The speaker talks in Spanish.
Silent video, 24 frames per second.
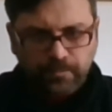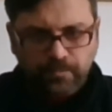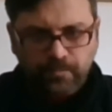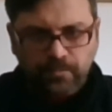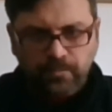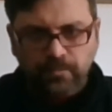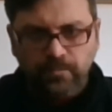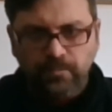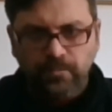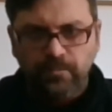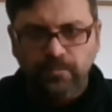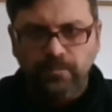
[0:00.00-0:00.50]

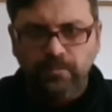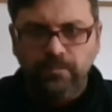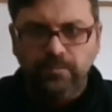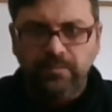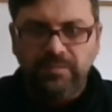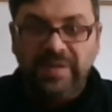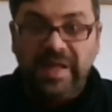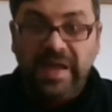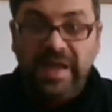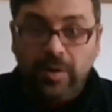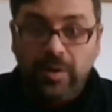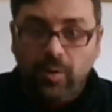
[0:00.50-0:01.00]

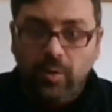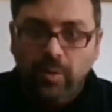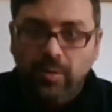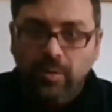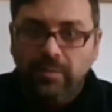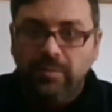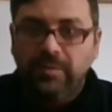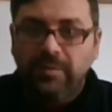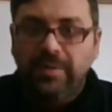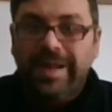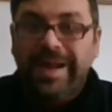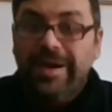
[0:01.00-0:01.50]
Mm, de
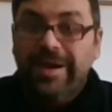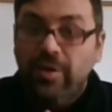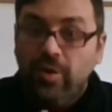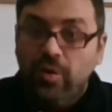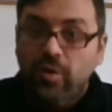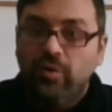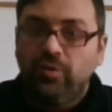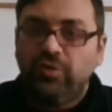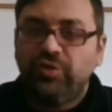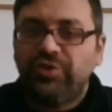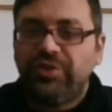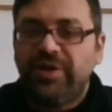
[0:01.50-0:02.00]
rol que
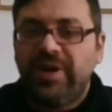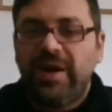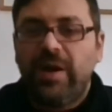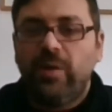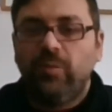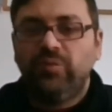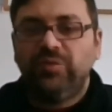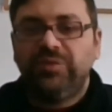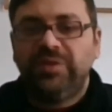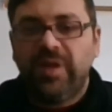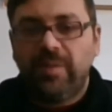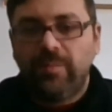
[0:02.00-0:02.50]
no será
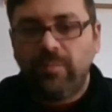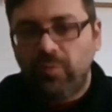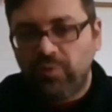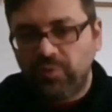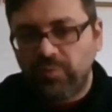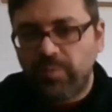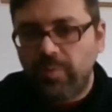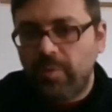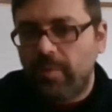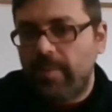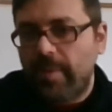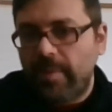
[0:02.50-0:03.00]
un
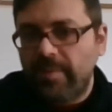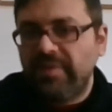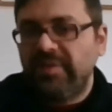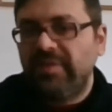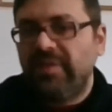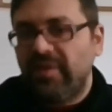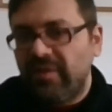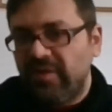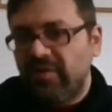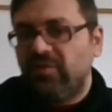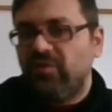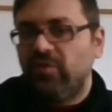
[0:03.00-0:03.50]
sandbox
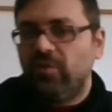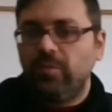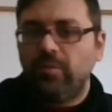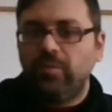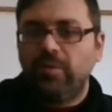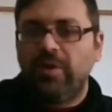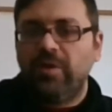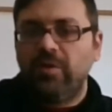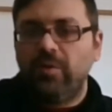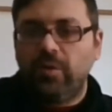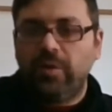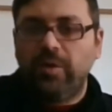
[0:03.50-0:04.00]
propiamente dicho,
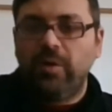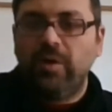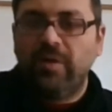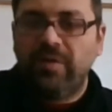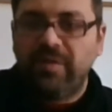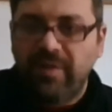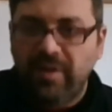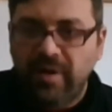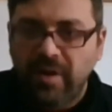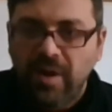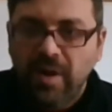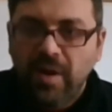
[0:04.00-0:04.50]
porque yo quiero
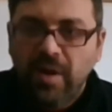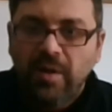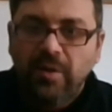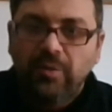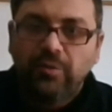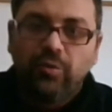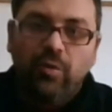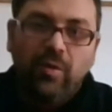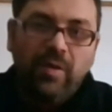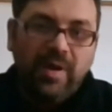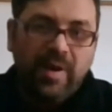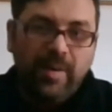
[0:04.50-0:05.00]
hacer
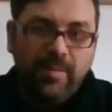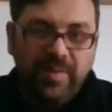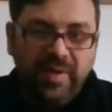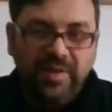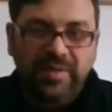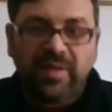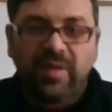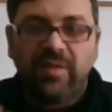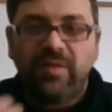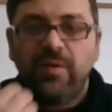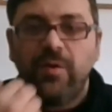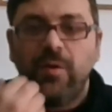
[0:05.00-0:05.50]
toda la
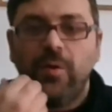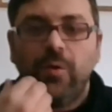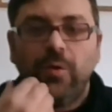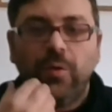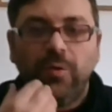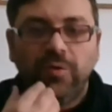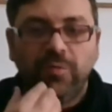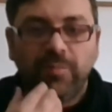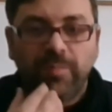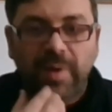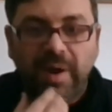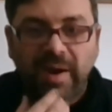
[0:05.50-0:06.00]
ambientación
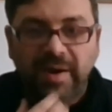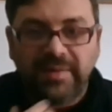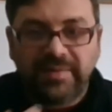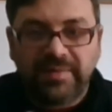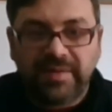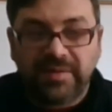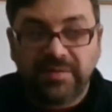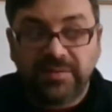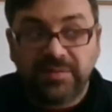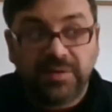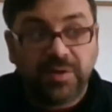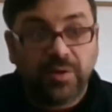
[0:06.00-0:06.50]
con los
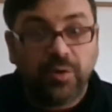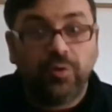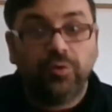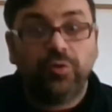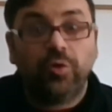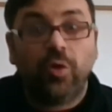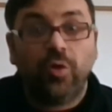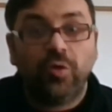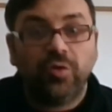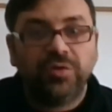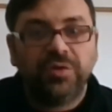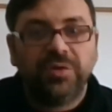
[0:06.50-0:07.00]
planetas, sino
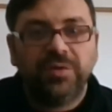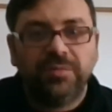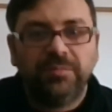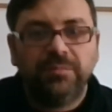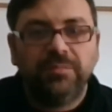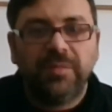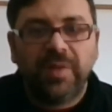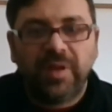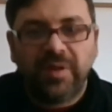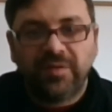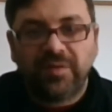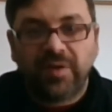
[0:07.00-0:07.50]
todos
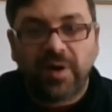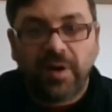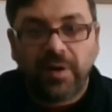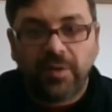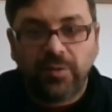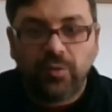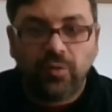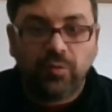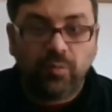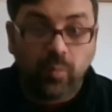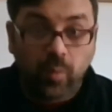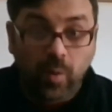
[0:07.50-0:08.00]

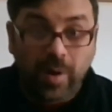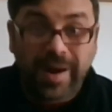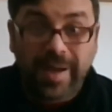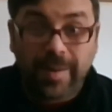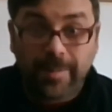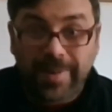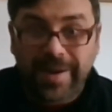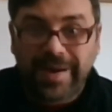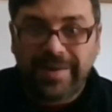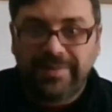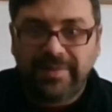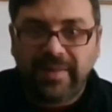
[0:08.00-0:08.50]
escritos,
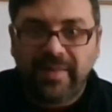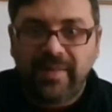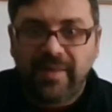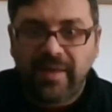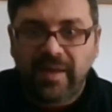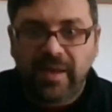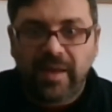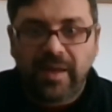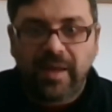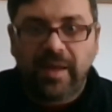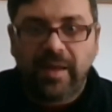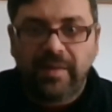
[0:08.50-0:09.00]
buena parte
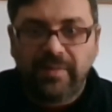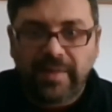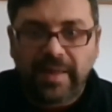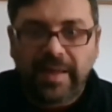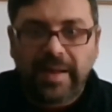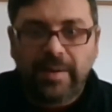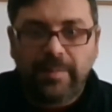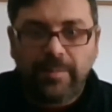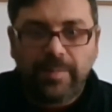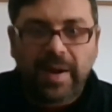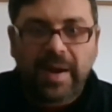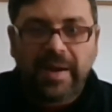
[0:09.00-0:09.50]

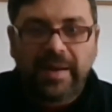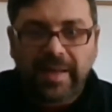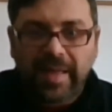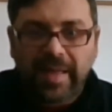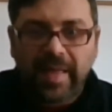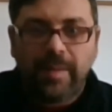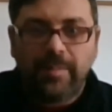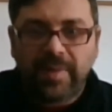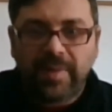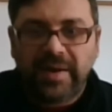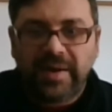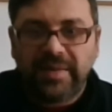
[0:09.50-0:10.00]
de,
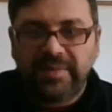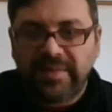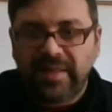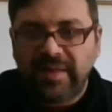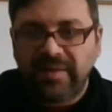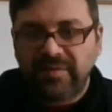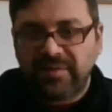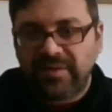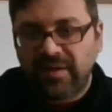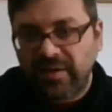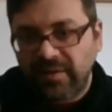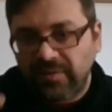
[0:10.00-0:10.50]
cada planeta
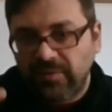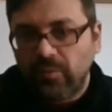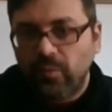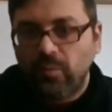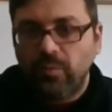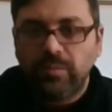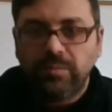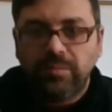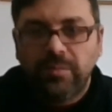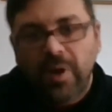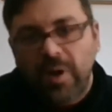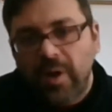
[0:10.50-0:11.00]
escrito,
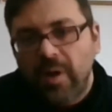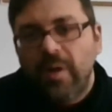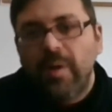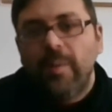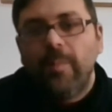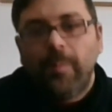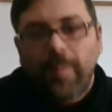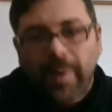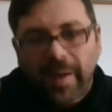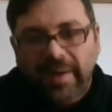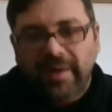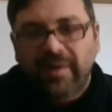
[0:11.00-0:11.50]
un
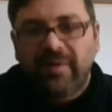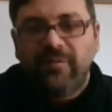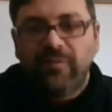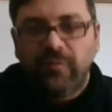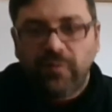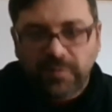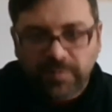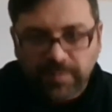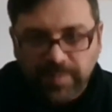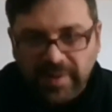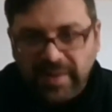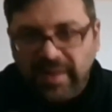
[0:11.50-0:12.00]

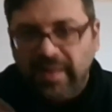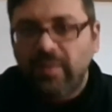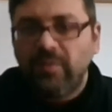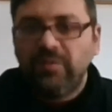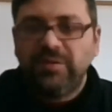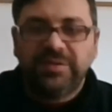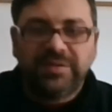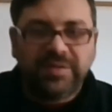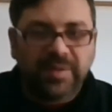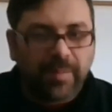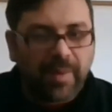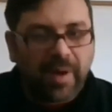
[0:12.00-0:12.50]
párrafo explicando
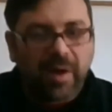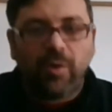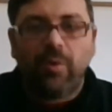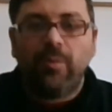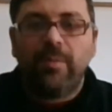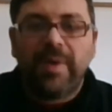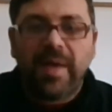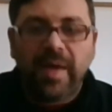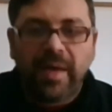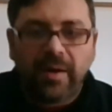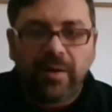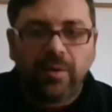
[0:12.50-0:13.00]
el sistema de
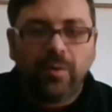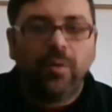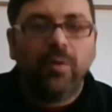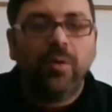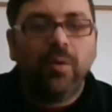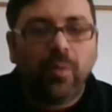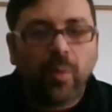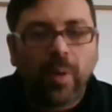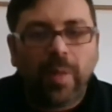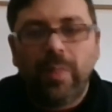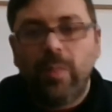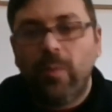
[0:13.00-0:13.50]

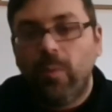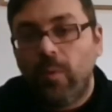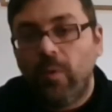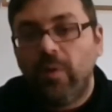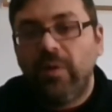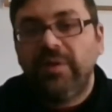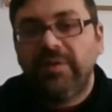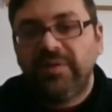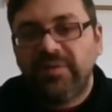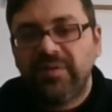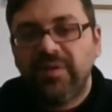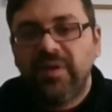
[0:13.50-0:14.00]
gobierno,
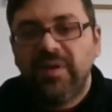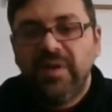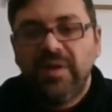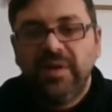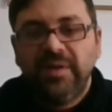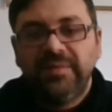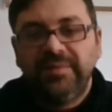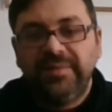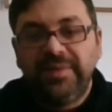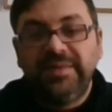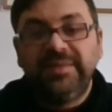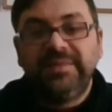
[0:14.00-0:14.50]
cuando es
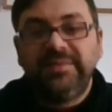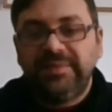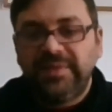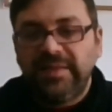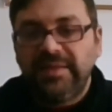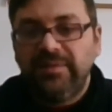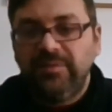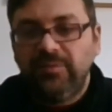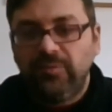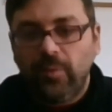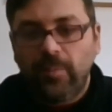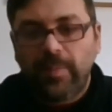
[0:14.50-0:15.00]

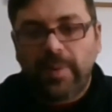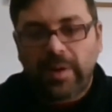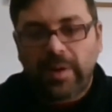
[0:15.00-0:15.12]
distinto para